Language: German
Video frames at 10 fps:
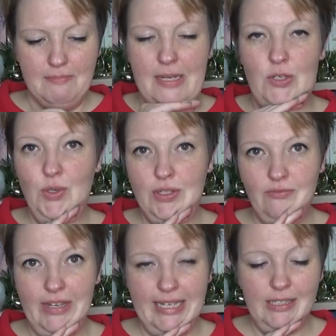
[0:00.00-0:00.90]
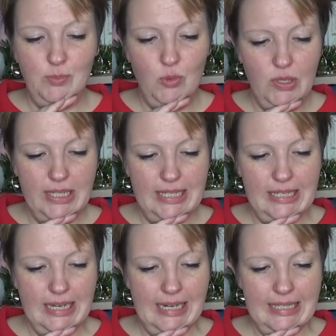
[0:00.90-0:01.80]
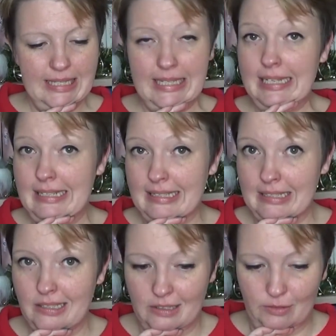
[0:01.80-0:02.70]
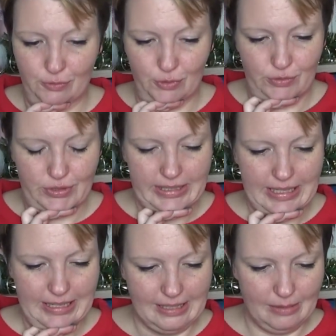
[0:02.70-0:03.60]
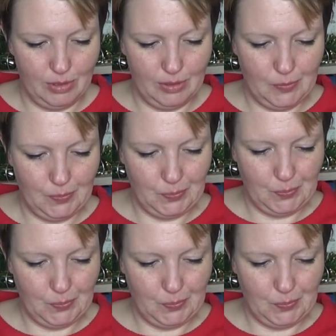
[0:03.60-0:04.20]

Mal gucken, welches Buch ich als drittes erwürfelt habe.